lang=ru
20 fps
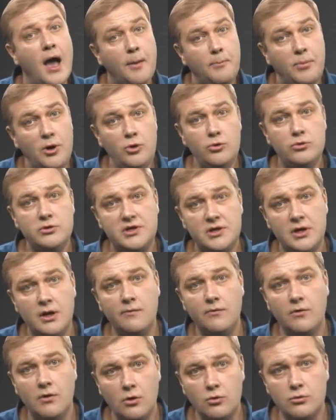Плюсик
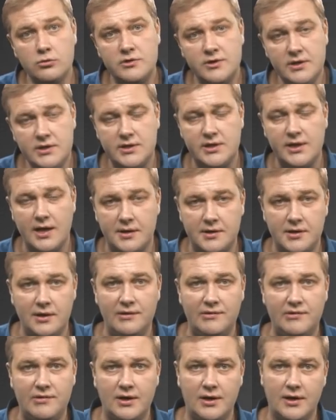в грустной
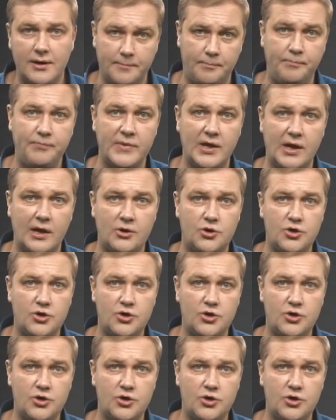статистике для